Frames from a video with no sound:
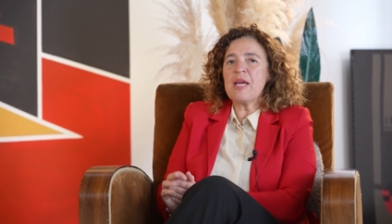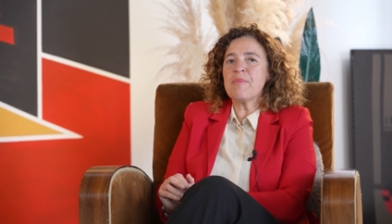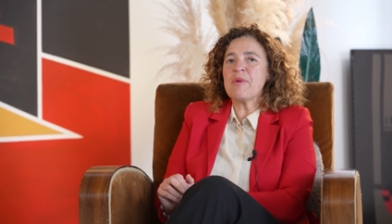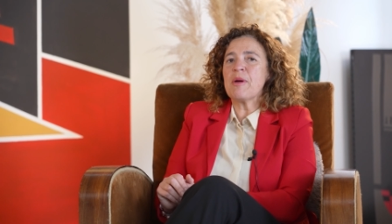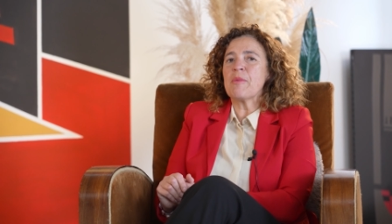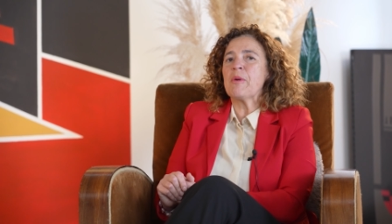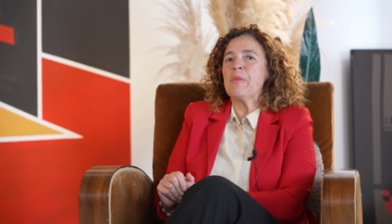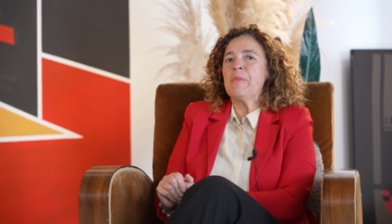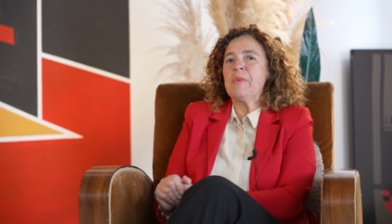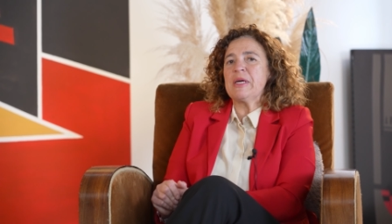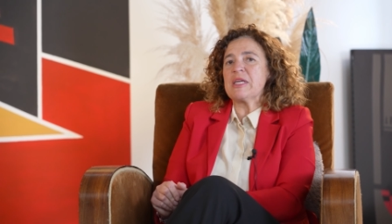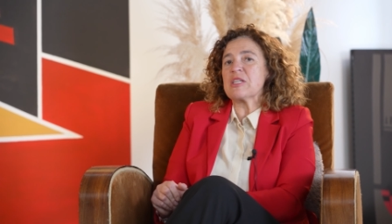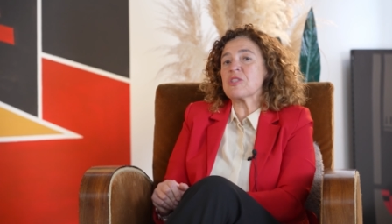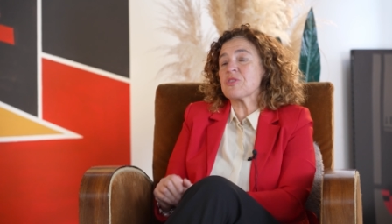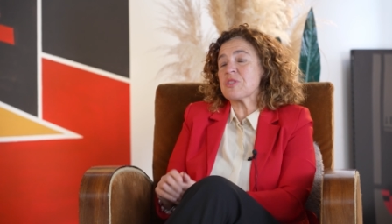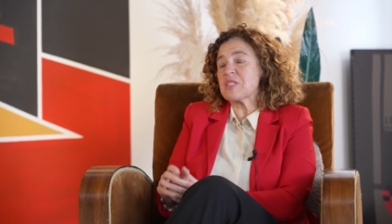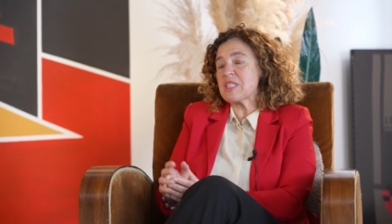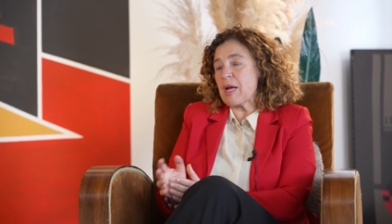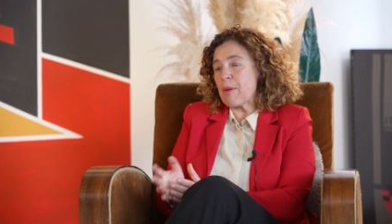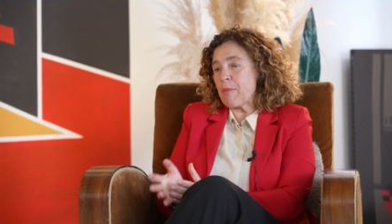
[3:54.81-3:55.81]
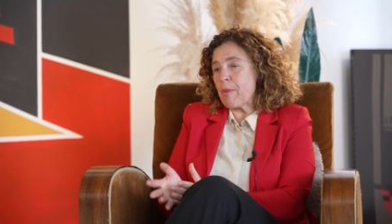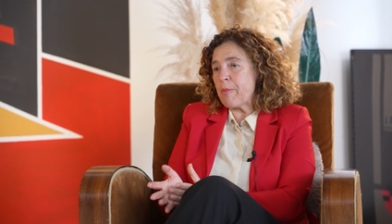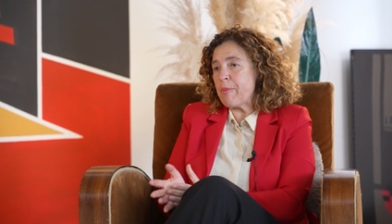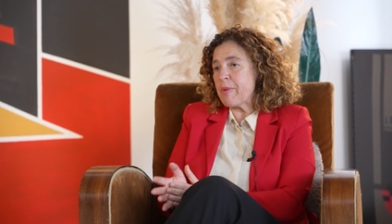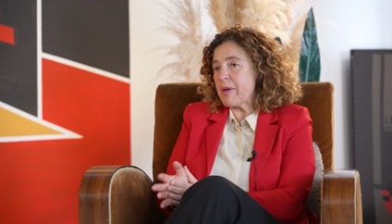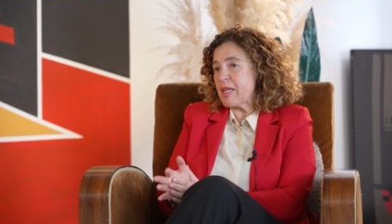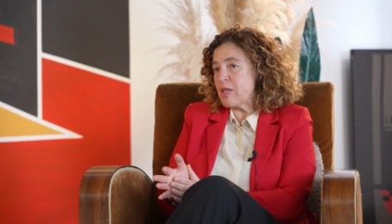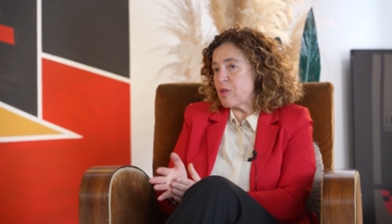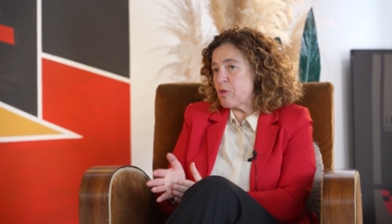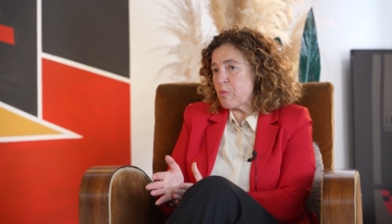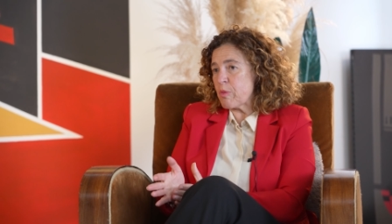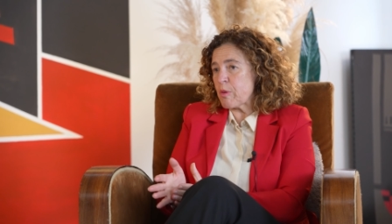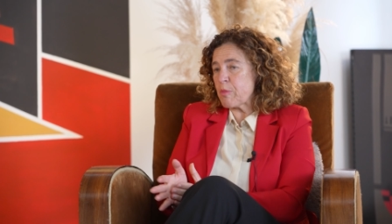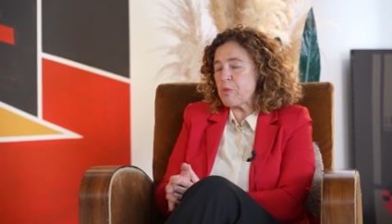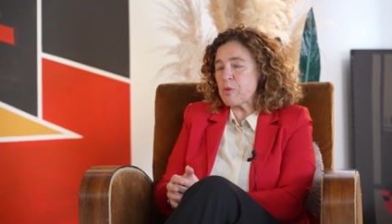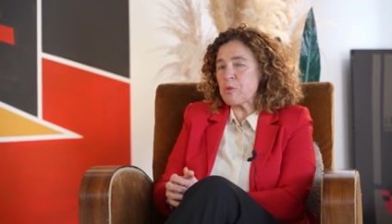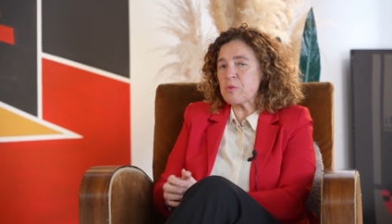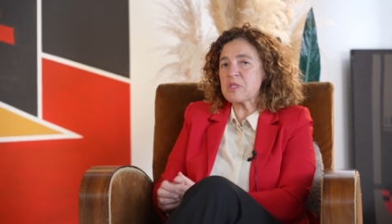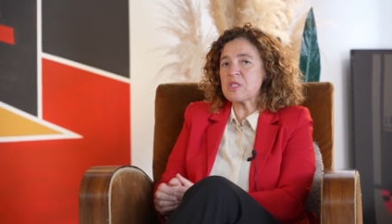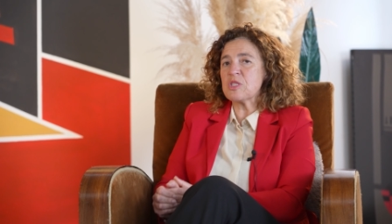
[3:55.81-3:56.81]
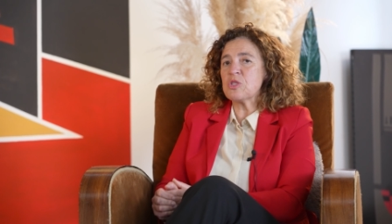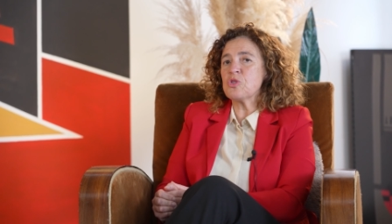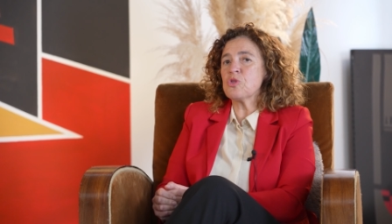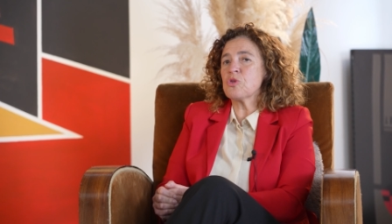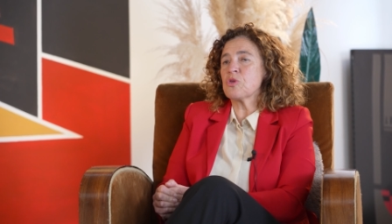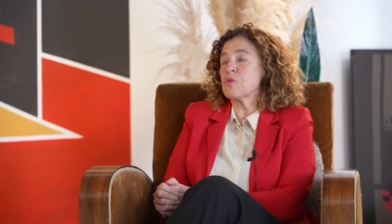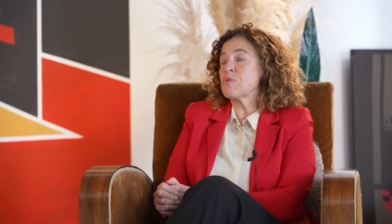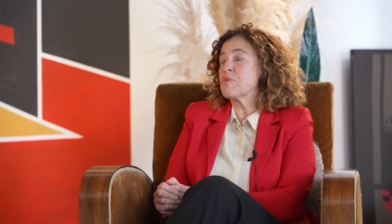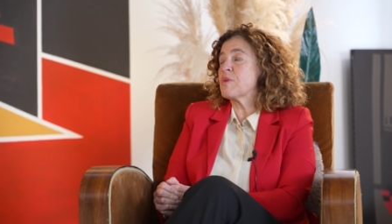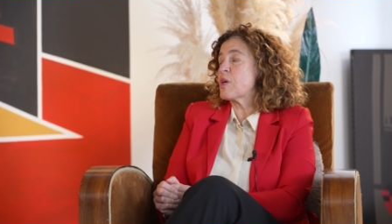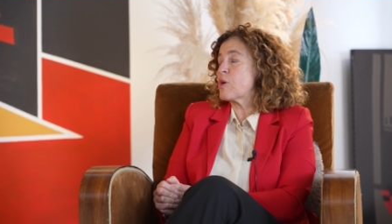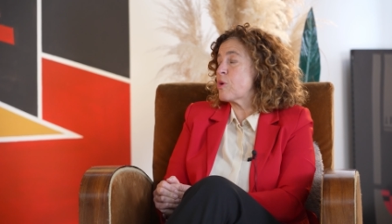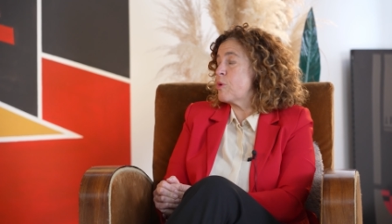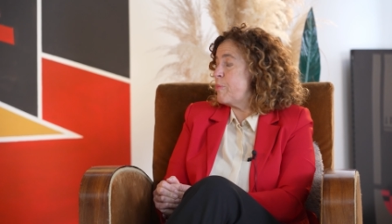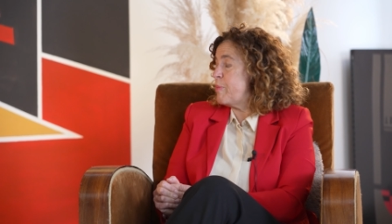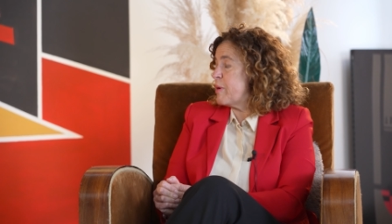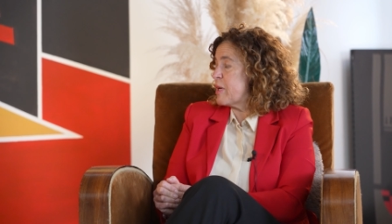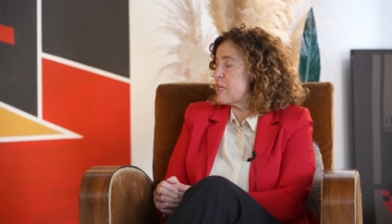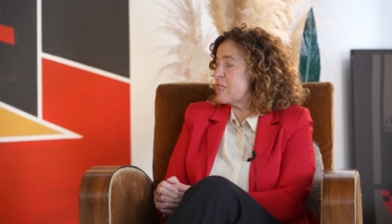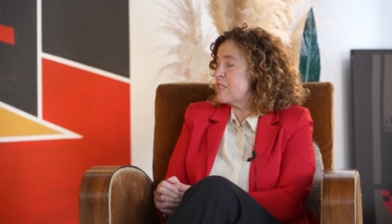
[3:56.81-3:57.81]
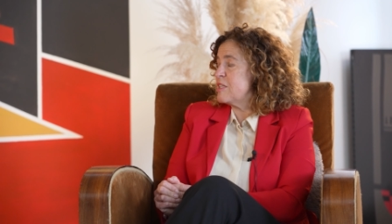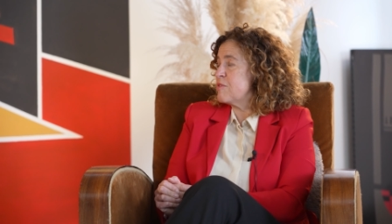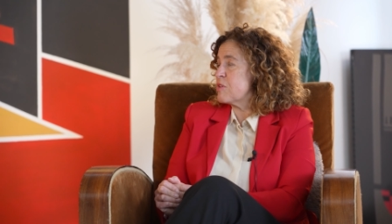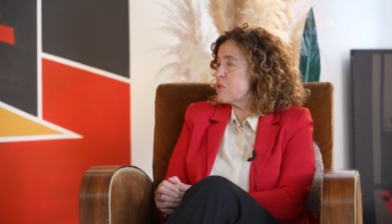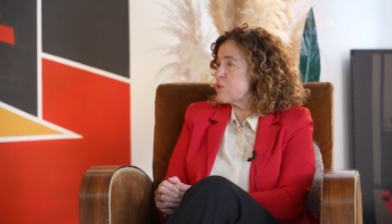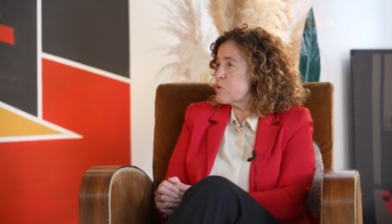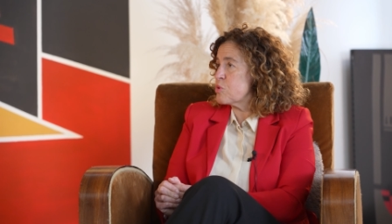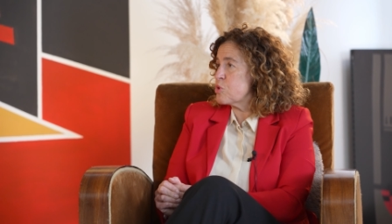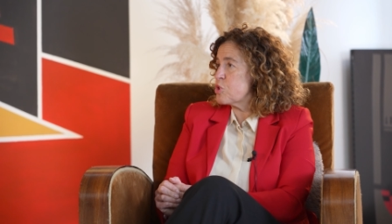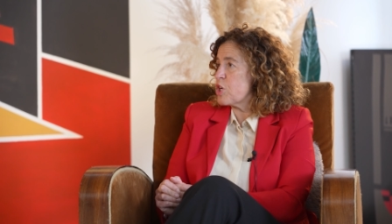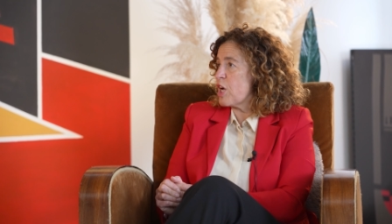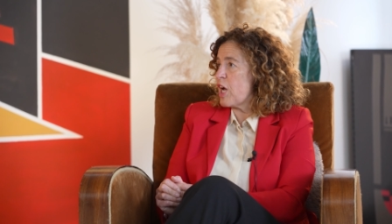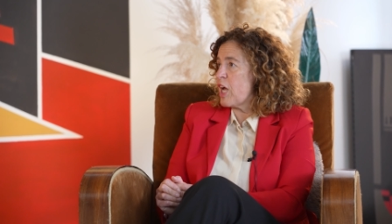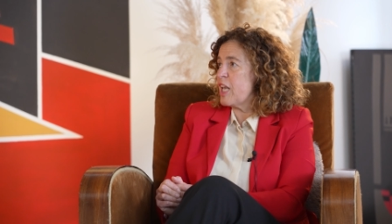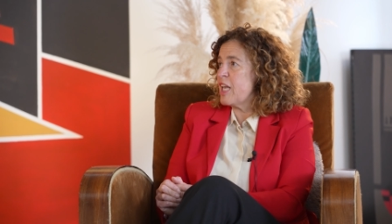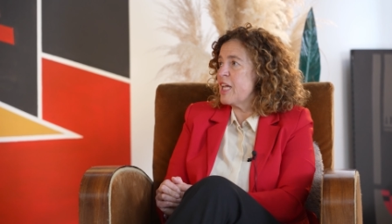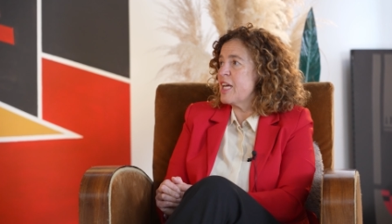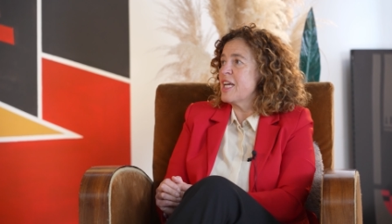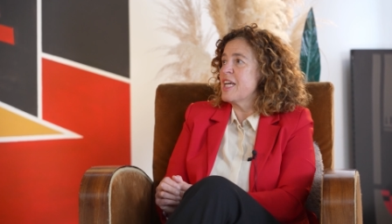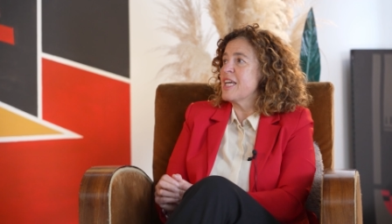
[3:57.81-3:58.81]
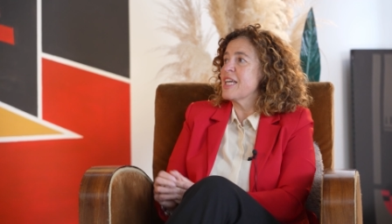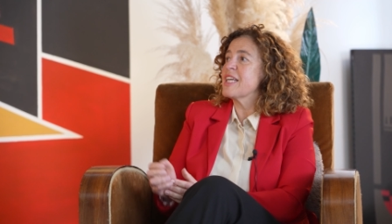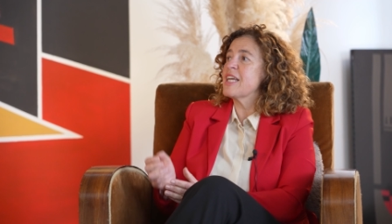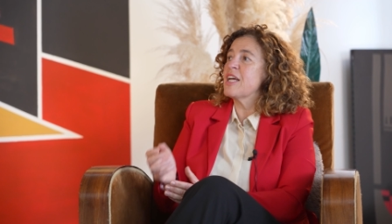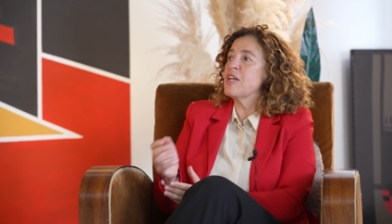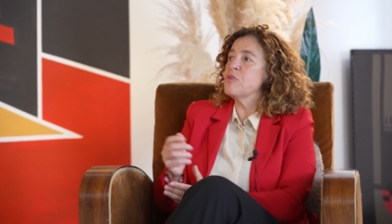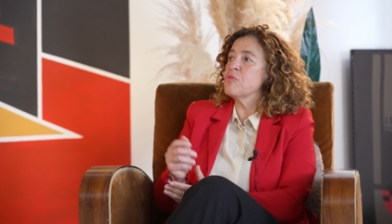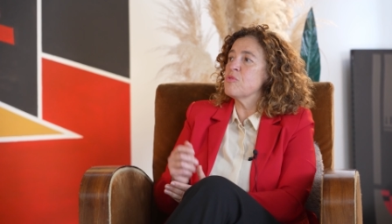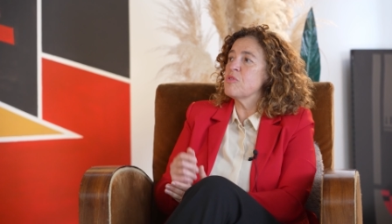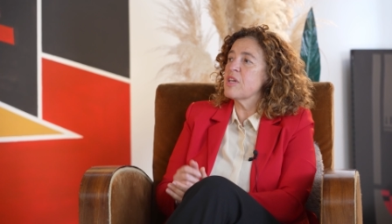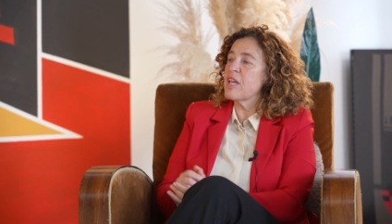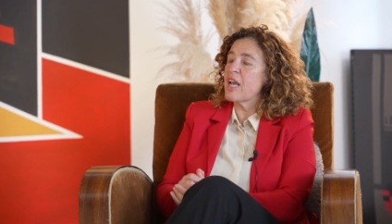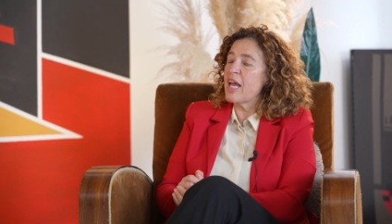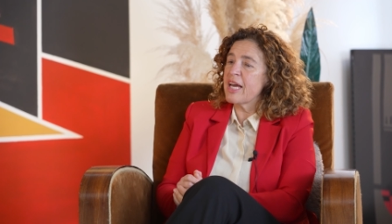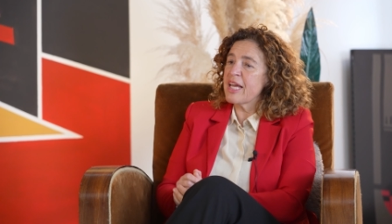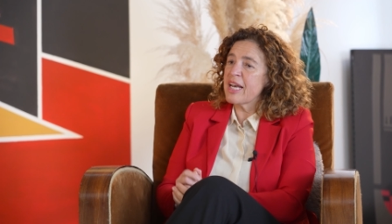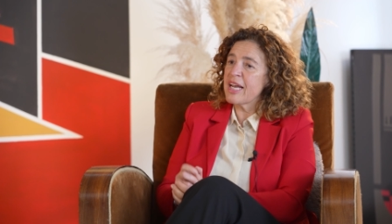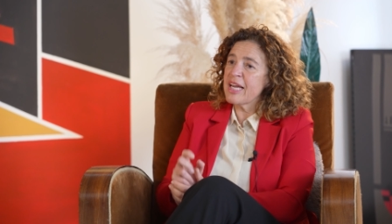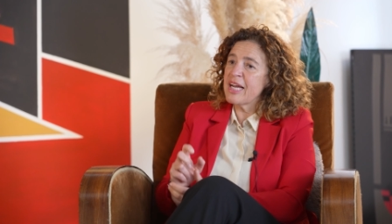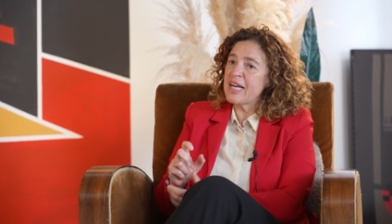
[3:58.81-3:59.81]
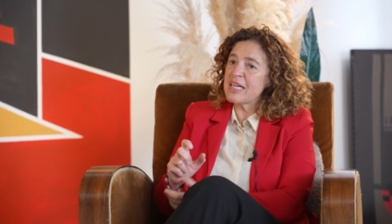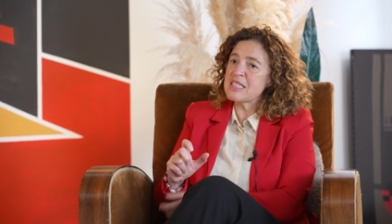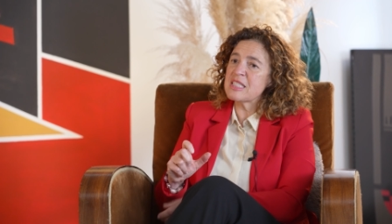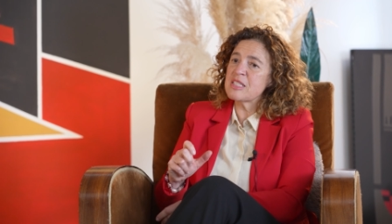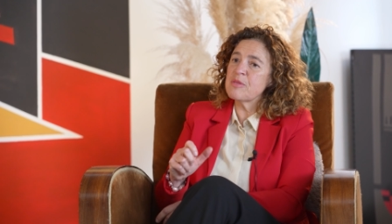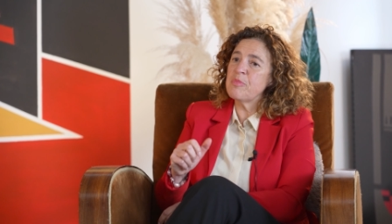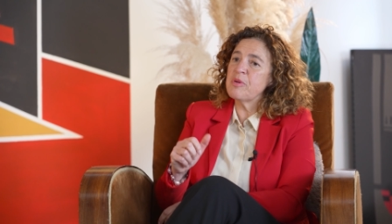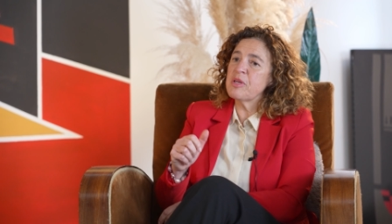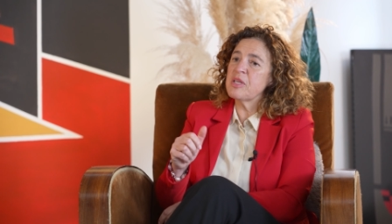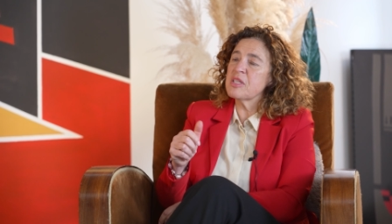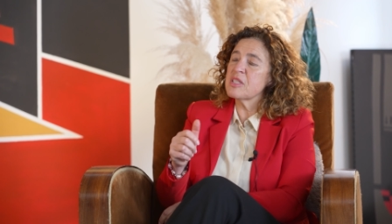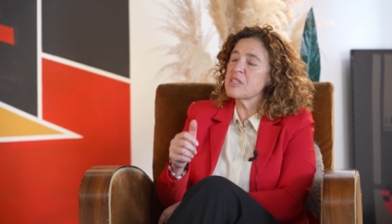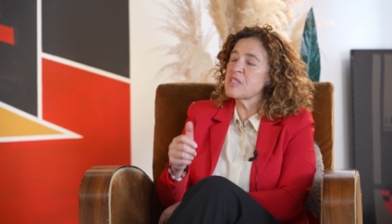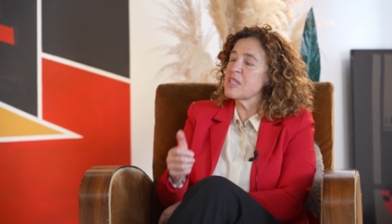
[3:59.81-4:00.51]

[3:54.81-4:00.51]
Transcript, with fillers: abbiamo aperto, stiamo aprendo proprio in questi giorni una cooperativa sociale che aiuterà i ragazzi per il